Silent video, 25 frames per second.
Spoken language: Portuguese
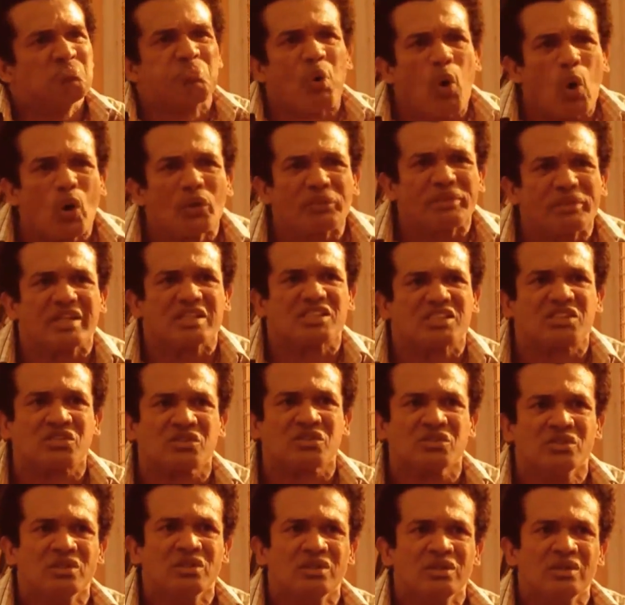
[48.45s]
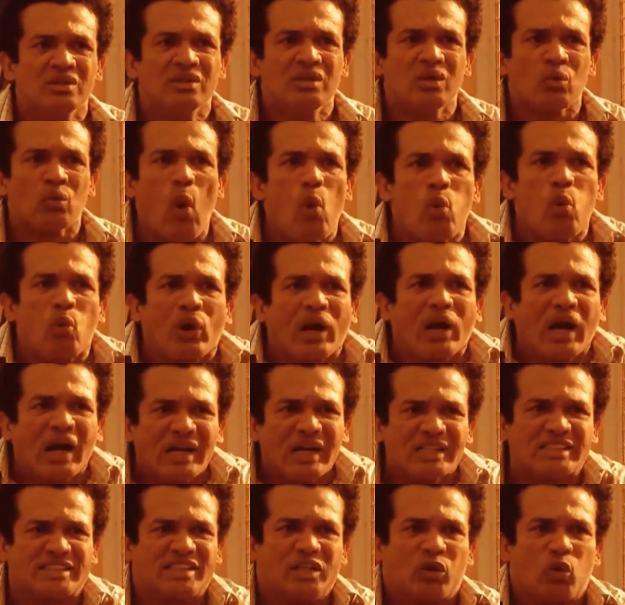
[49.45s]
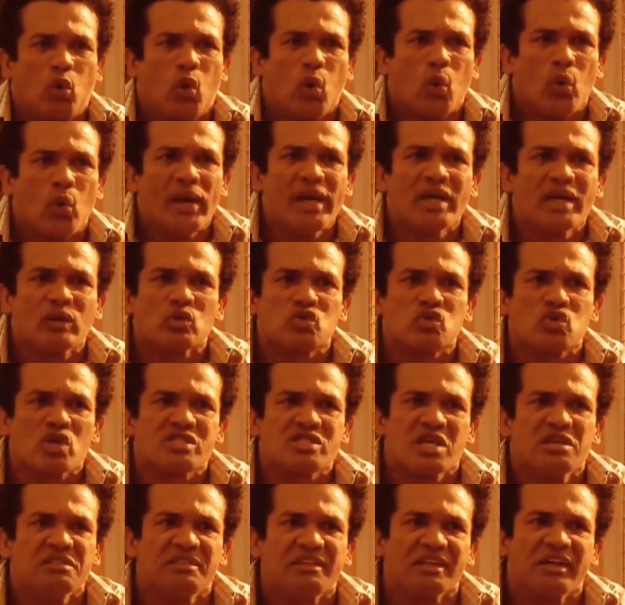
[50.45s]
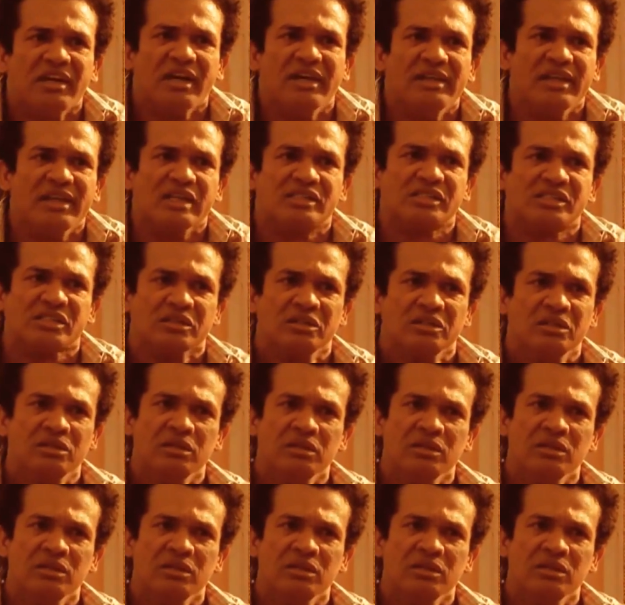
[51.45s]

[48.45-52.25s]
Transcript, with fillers: podres, com câncer corroendo suas entranhas.